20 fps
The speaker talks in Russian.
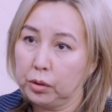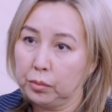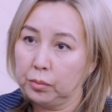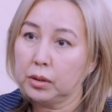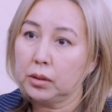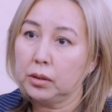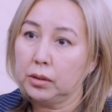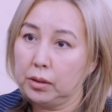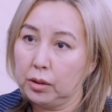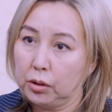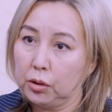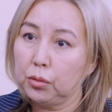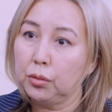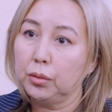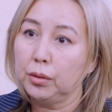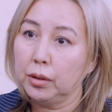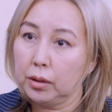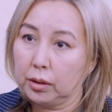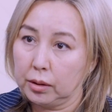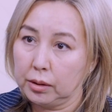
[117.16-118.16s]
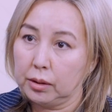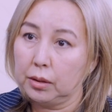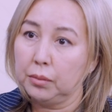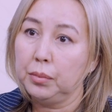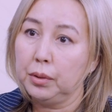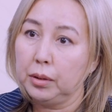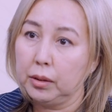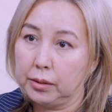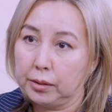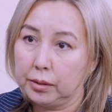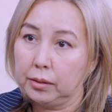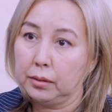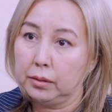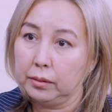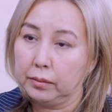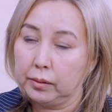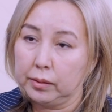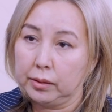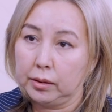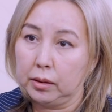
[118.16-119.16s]
можем сказать, что рынок
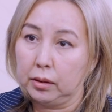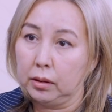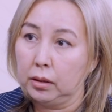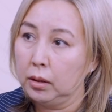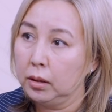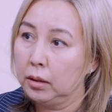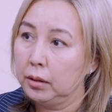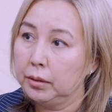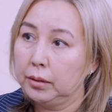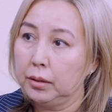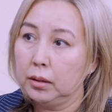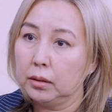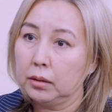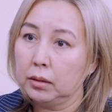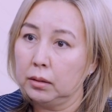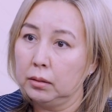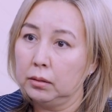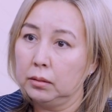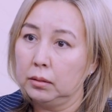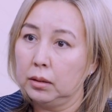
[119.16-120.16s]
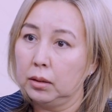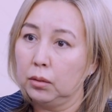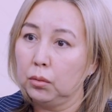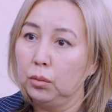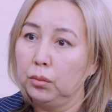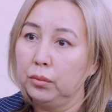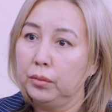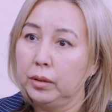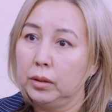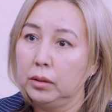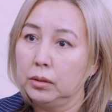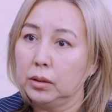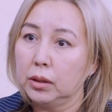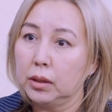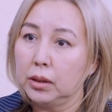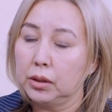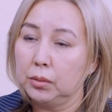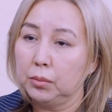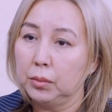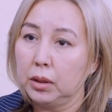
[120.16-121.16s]
стабилизировался. Нет э, такого,
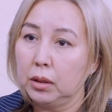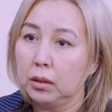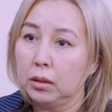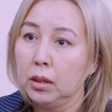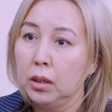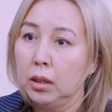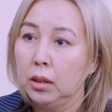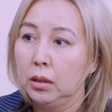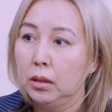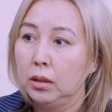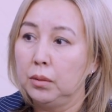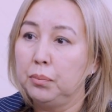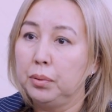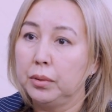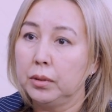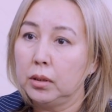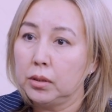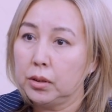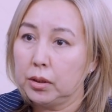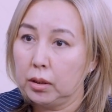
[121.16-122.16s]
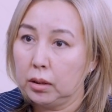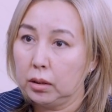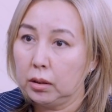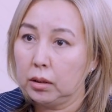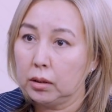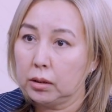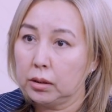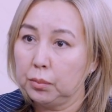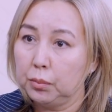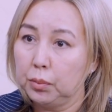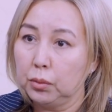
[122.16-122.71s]
скажем так, и понижения